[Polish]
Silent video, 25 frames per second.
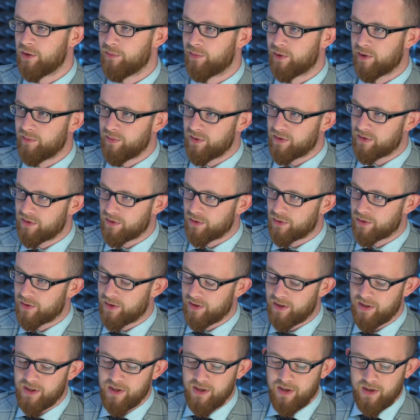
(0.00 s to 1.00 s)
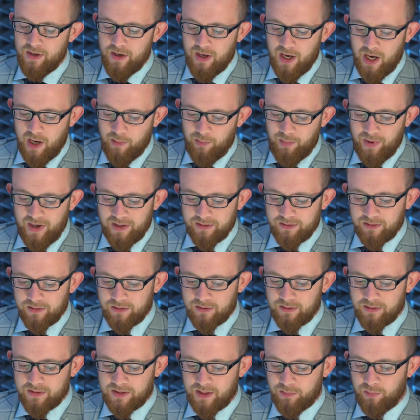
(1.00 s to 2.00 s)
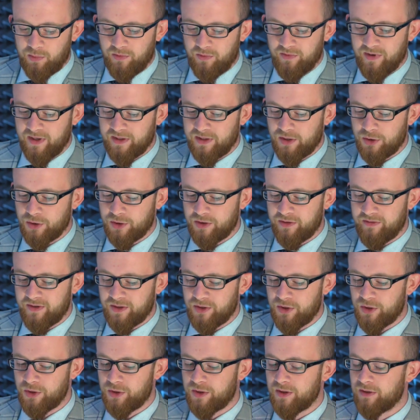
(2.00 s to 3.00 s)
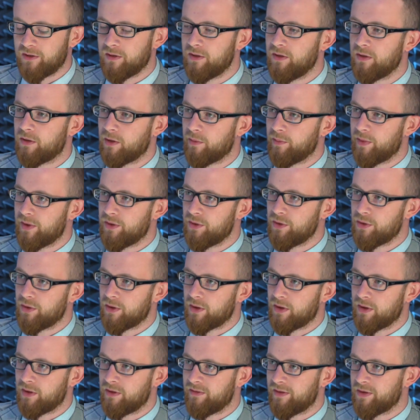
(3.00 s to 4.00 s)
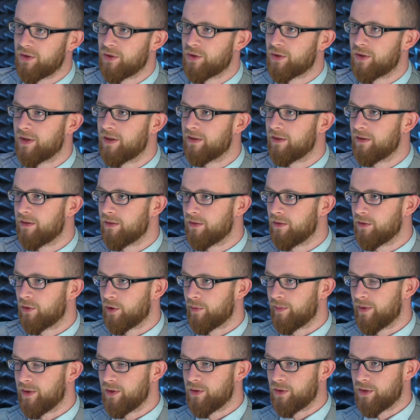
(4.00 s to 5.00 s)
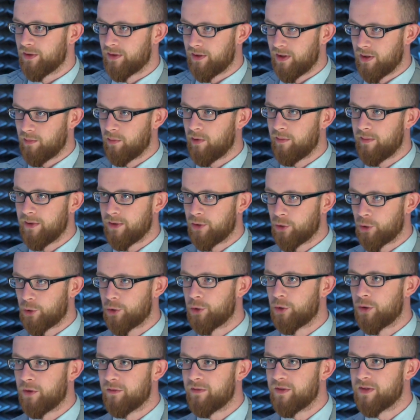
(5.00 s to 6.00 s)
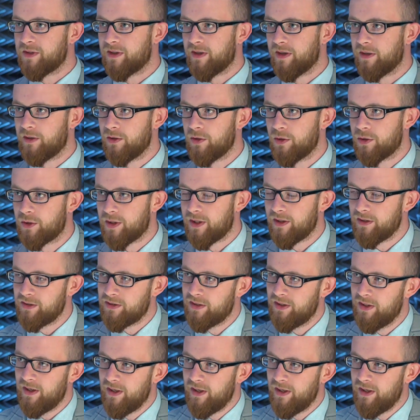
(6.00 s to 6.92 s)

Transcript: optymistycznej, a pan zapowiada, że 20 dni to będzie, 21 dni to będzie ten moment szczytowy za jakiś czas,